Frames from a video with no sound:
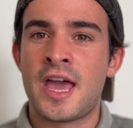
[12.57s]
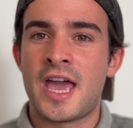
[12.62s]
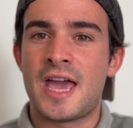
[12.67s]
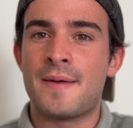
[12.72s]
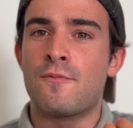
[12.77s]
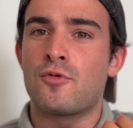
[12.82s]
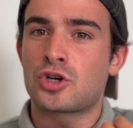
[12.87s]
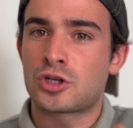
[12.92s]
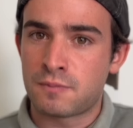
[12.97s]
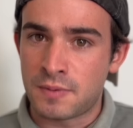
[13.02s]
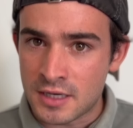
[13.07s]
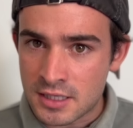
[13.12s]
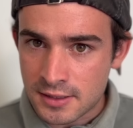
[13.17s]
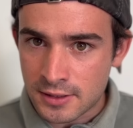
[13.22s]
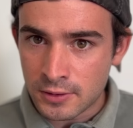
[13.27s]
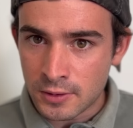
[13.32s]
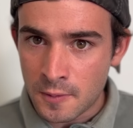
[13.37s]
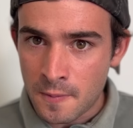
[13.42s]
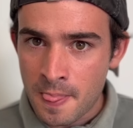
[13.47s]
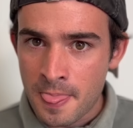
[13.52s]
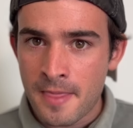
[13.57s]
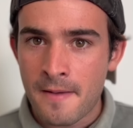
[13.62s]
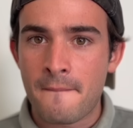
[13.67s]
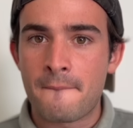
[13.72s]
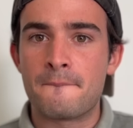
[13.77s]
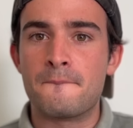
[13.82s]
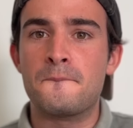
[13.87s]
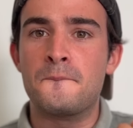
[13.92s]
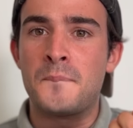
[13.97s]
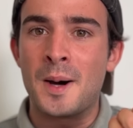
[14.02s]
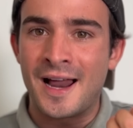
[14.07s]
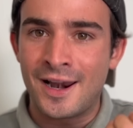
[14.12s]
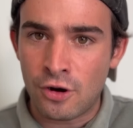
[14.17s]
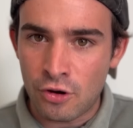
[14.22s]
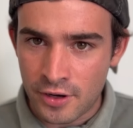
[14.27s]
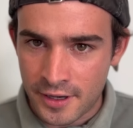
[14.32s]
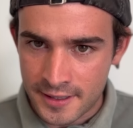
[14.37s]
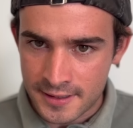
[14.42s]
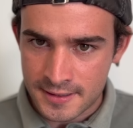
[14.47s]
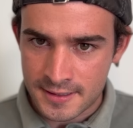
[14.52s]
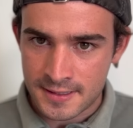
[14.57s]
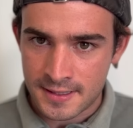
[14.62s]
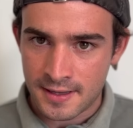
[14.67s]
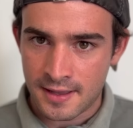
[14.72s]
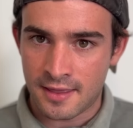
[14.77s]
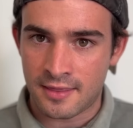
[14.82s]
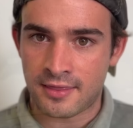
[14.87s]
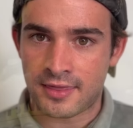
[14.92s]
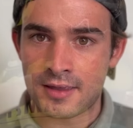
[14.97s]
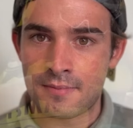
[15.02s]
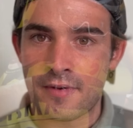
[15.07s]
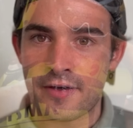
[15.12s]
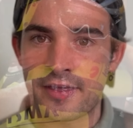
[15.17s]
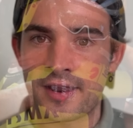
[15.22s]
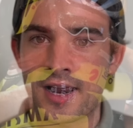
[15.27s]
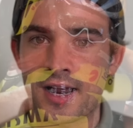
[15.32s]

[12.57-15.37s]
Hemos visto valores encima de la